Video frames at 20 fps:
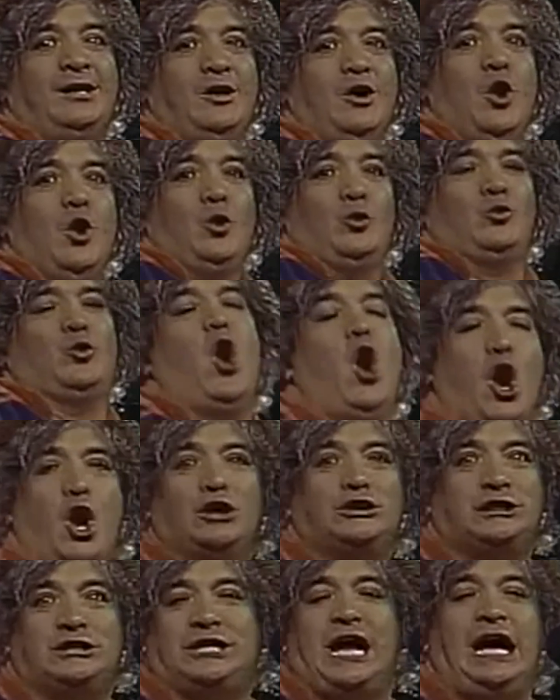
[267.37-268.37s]
O te vemos
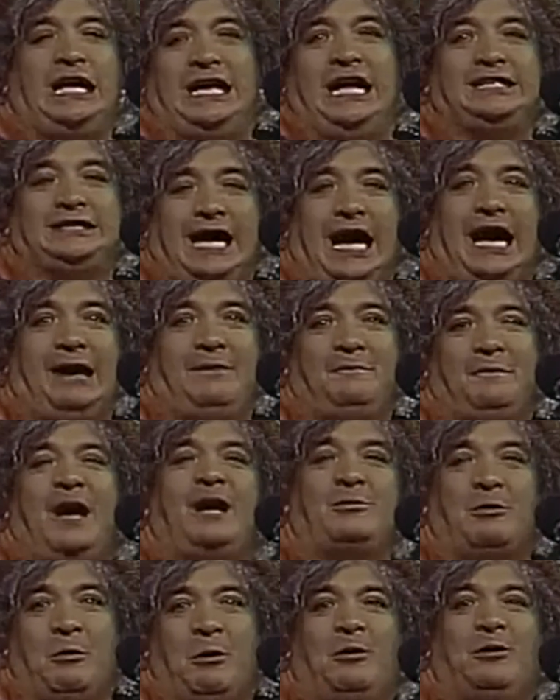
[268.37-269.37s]
en YouTube.
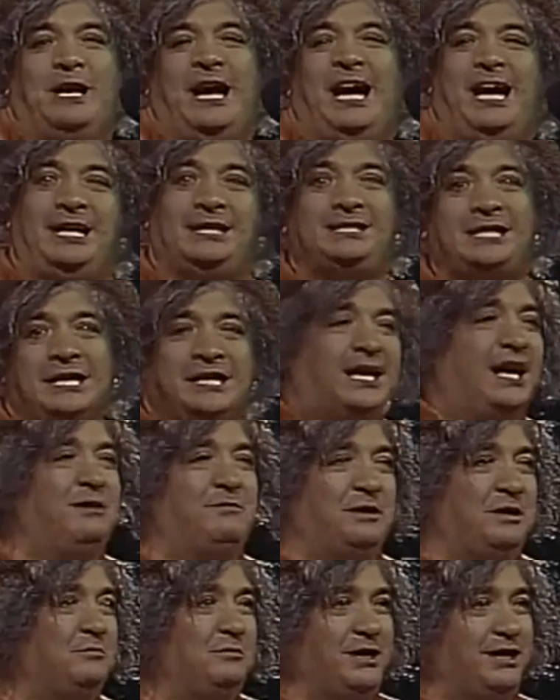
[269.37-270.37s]
En YouTube. Ah,
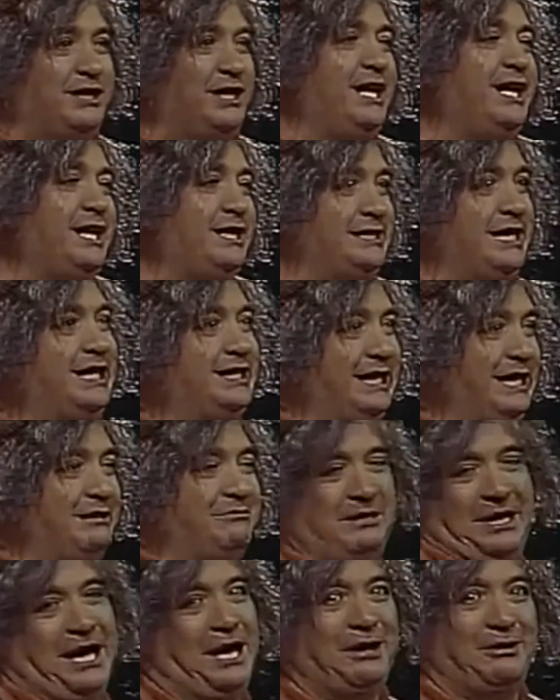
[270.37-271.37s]
caray. Y luego estoy
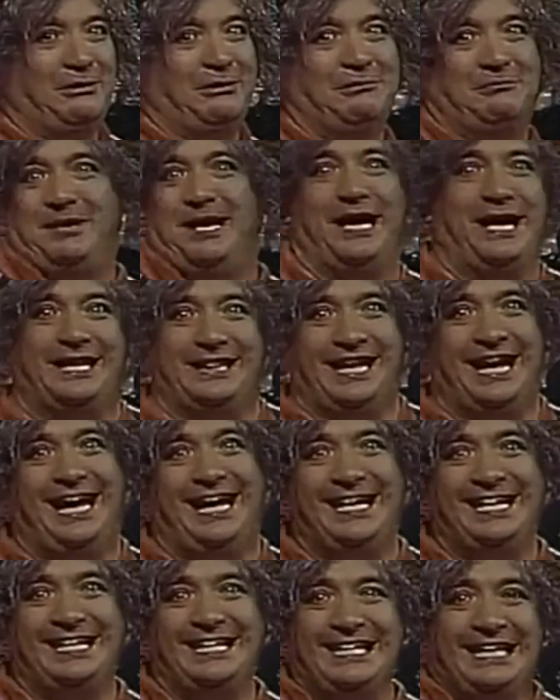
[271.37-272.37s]
sorprendido también
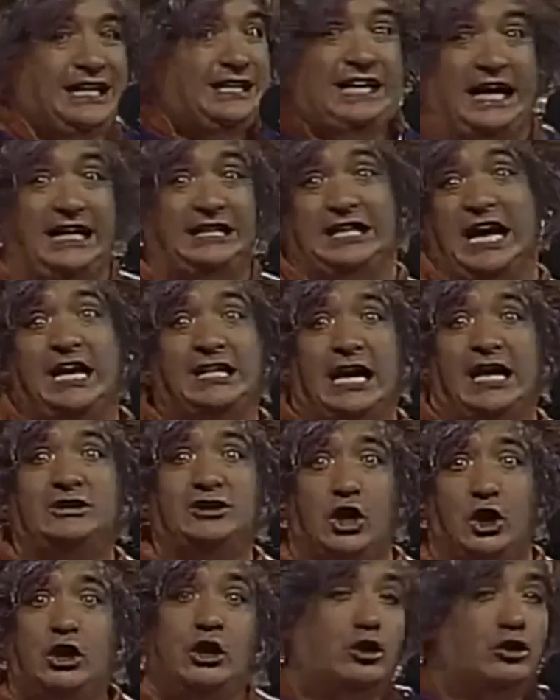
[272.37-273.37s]
de los memes
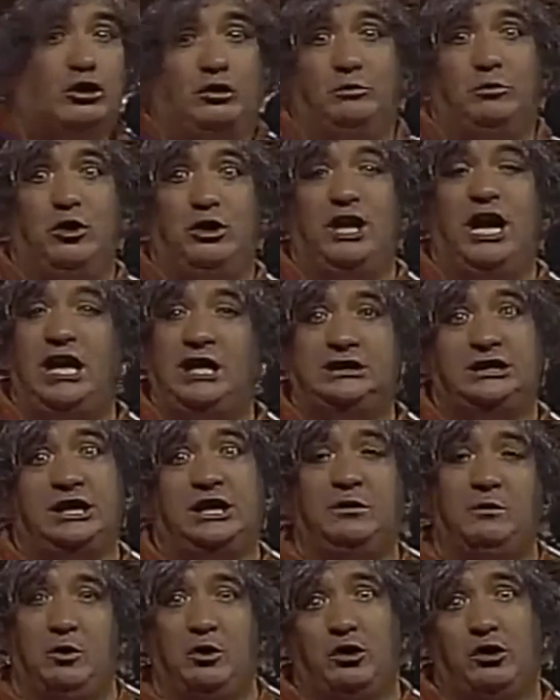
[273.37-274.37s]
que me, han
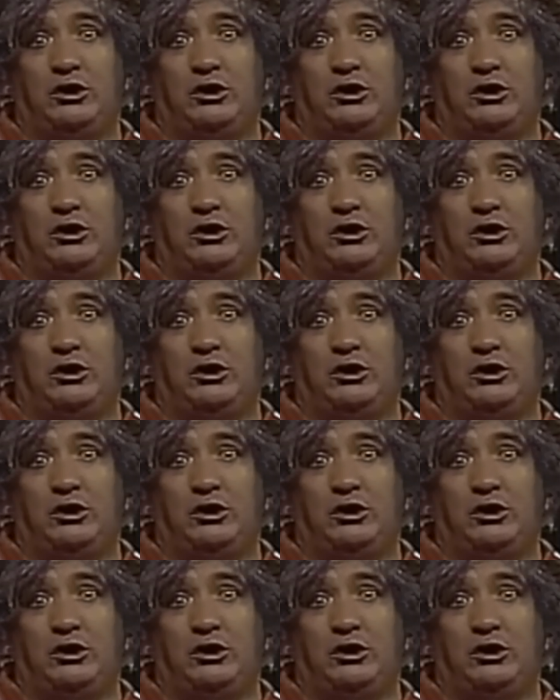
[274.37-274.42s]
puesto.